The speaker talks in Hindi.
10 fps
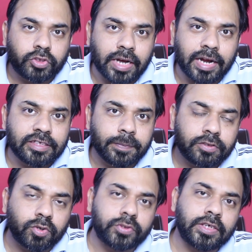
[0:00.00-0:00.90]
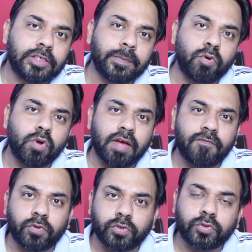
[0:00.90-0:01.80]
चार जी बी चौंसठ जी बी होगा
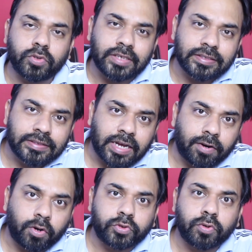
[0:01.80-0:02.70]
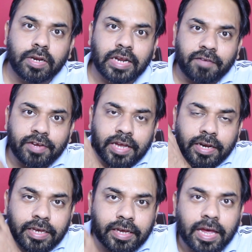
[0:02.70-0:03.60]
वो दोस्तों दस हज़ार नौ सौ निन्यानवे यानी
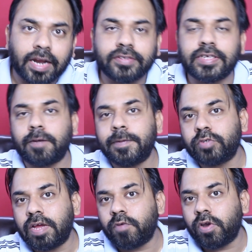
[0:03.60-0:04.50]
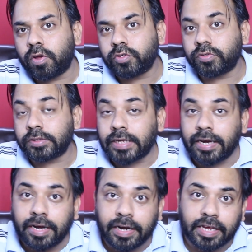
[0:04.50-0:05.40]
कि ग्यारह हज़ार में जो है वो लॉन्च हो सकता
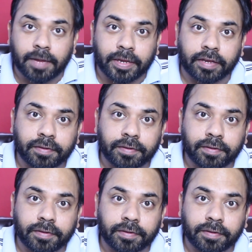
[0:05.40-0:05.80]
है इंडिया में